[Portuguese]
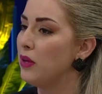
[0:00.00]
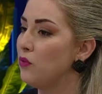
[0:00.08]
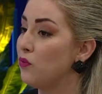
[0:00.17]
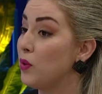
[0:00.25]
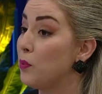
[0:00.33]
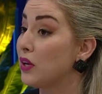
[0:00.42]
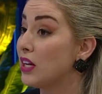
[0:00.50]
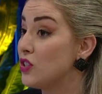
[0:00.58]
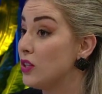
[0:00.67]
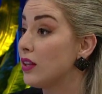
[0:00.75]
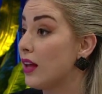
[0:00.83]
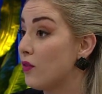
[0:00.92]
enfim, porque a
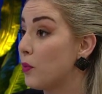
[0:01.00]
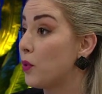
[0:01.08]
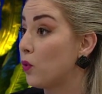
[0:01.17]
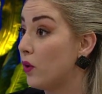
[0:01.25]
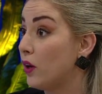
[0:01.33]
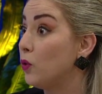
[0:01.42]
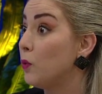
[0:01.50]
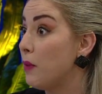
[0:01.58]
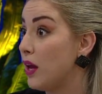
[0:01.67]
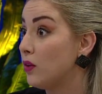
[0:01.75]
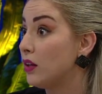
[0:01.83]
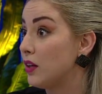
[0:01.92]
gente estava procurando um
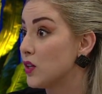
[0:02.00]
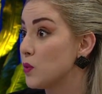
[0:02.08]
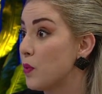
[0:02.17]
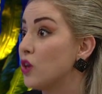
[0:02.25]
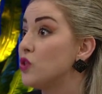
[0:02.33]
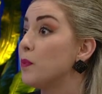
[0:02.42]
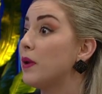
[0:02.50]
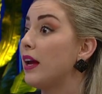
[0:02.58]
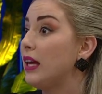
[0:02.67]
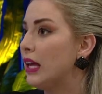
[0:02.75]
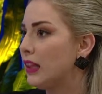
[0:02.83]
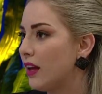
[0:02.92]
meio de transporte
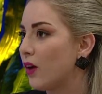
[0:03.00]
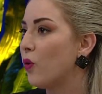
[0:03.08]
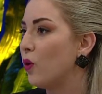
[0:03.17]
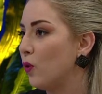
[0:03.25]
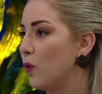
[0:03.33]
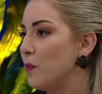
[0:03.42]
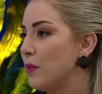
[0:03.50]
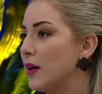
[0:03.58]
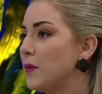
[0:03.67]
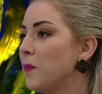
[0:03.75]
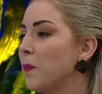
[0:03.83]
para ir até a Colômbia.